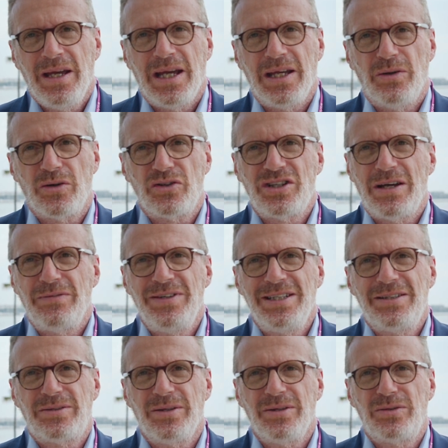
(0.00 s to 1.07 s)
Et donc
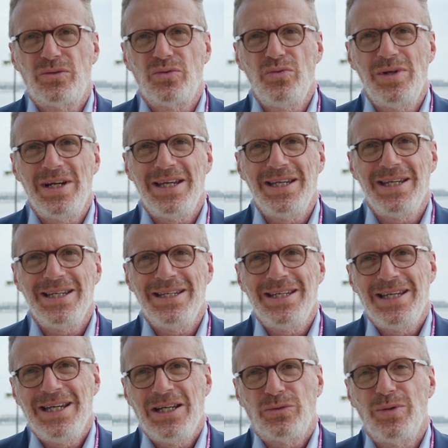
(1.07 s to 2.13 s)
j'invite tous les,
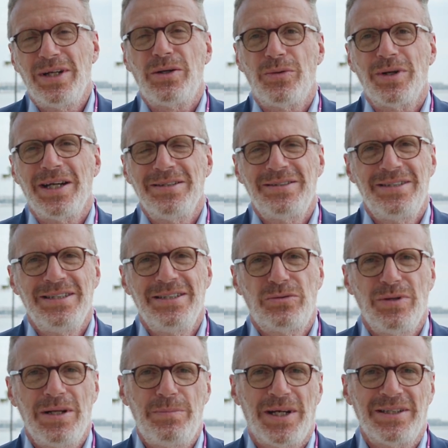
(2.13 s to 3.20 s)
tous les congressistes,
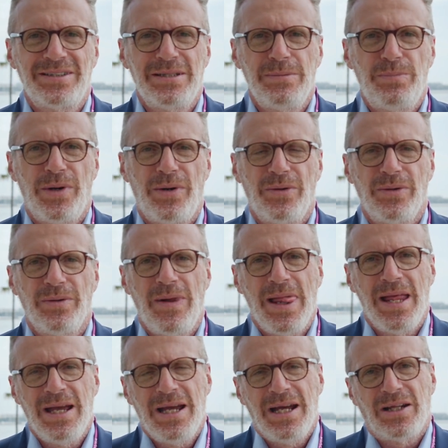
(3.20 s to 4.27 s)
tous les participants
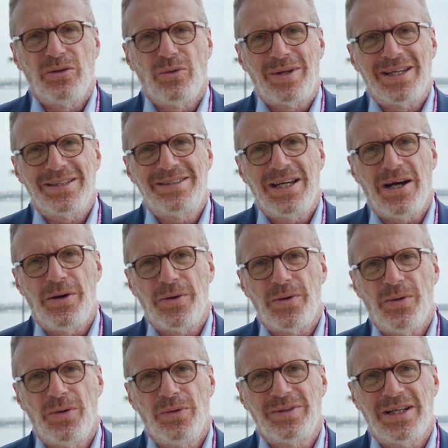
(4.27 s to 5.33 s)
donc à ces
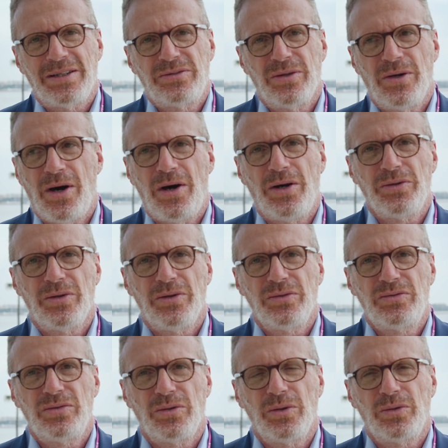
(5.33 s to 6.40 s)
rencontres, à se rendre
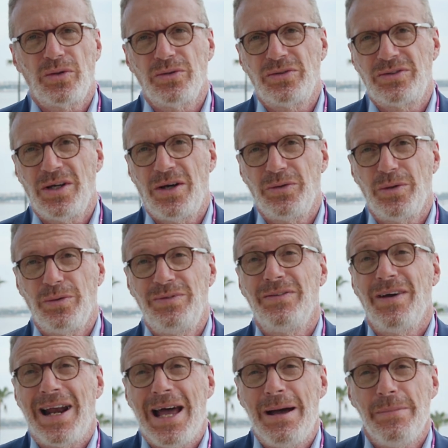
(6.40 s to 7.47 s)
sur notre stand au
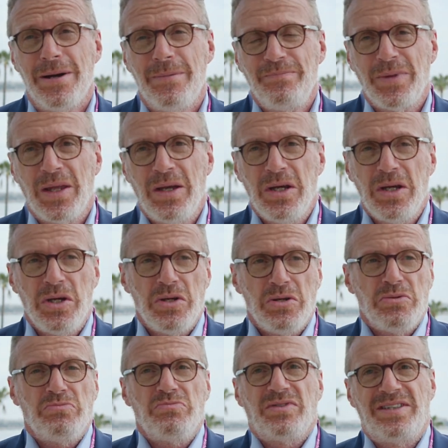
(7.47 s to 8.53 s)
VivaLab
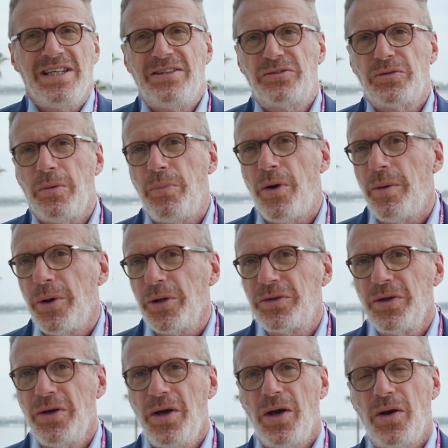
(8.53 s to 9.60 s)
S'ils sont
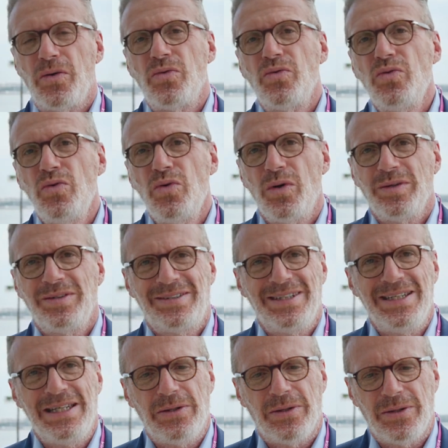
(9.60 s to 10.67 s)
promoteurs ou euh,
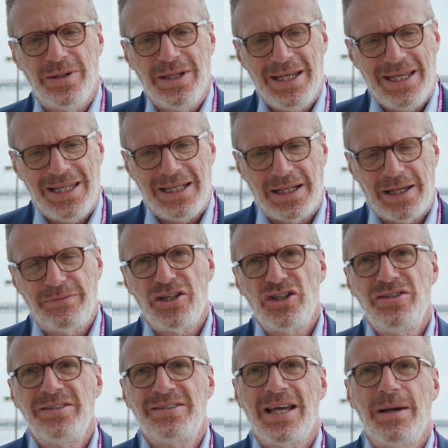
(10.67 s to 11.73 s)
s'ils euh,
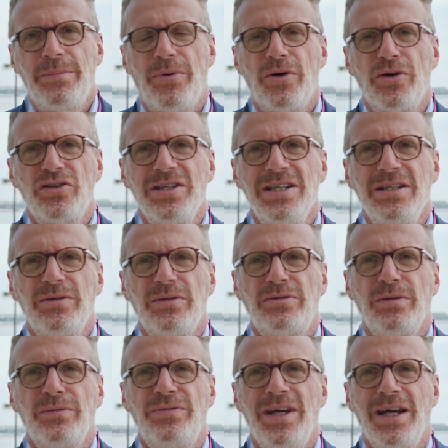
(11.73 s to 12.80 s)
réfléchissent à un projet, de
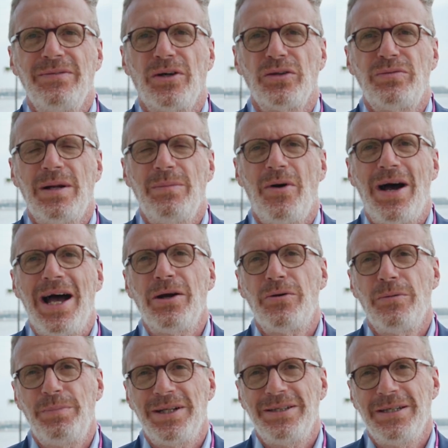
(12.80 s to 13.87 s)
se faire éventuellement
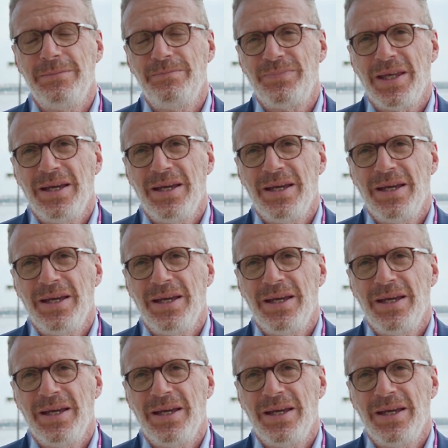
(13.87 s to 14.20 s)
accompagner